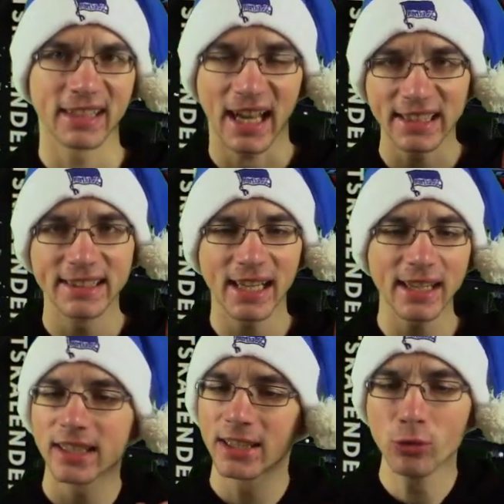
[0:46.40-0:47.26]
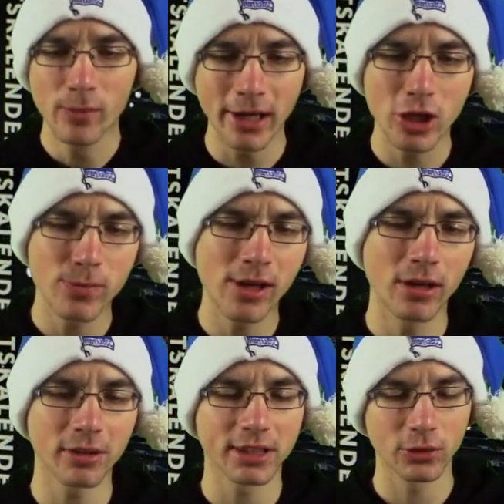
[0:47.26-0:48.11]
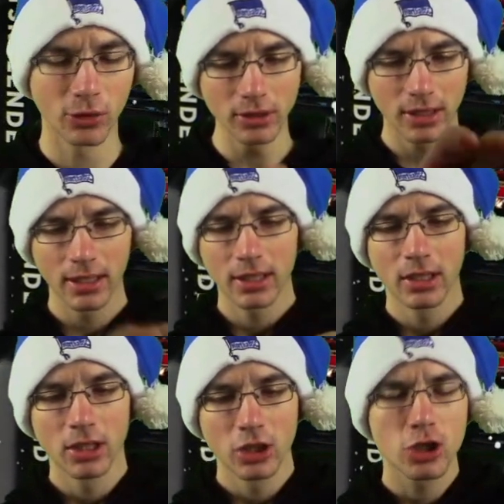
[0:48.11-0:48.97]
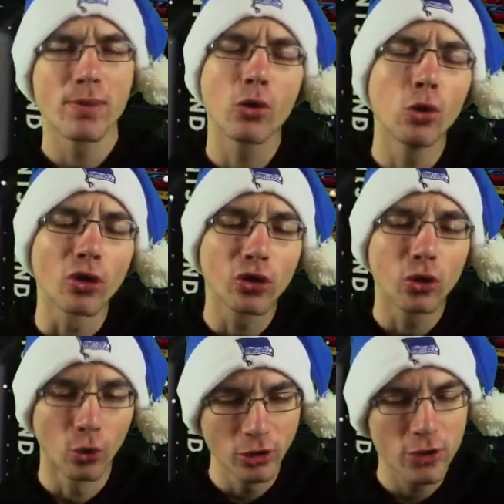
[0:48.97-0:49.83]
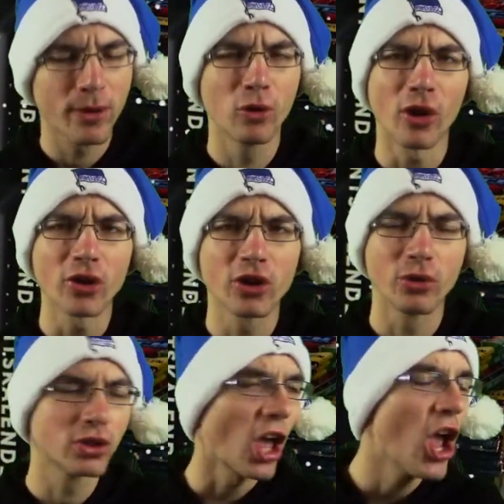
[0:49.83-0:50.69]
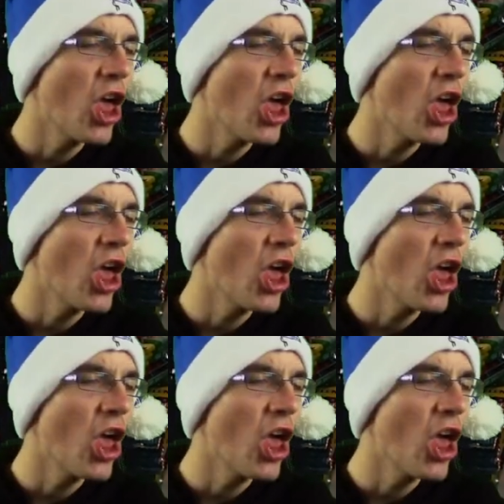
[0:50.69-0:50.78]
kann sein, ist nur meine Spekulation. Spekulation, Spekulatius.